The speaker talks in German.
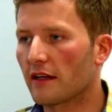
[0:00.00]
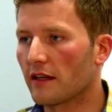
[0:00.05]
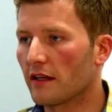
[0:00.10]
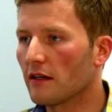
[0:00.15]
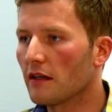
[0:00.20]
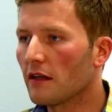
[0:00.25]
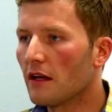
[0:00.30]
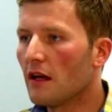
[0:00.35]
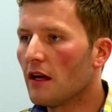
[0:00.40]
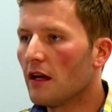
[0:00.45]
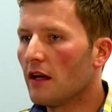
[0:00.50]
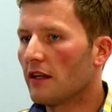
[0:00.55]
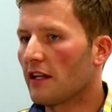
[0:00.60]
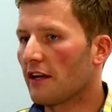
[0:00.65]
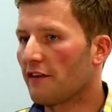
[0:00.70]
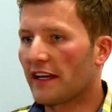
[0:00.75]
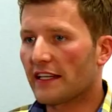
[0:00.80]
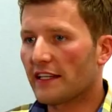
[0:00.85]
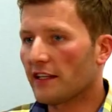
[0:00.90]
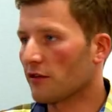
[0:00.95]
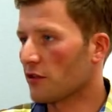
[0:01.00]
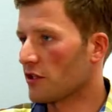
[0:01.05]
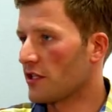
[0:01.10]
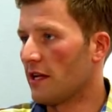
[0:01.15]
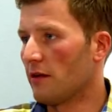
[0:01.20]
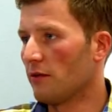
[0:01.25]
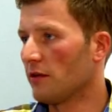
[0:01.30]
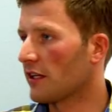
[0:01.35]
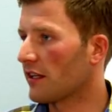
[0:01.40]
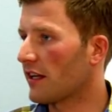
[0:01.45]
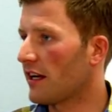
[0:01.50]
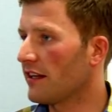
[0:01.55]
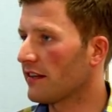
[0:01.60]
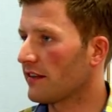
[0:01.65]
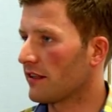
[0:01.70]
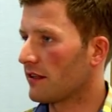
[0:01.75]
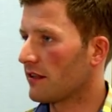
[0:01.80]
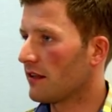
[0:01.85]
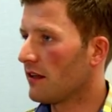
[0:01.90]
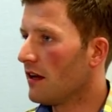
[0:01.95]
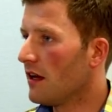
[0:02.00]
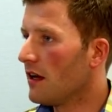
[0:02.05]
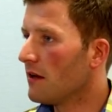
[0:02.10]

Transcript: ne? der fährt nicht so schnell, 130.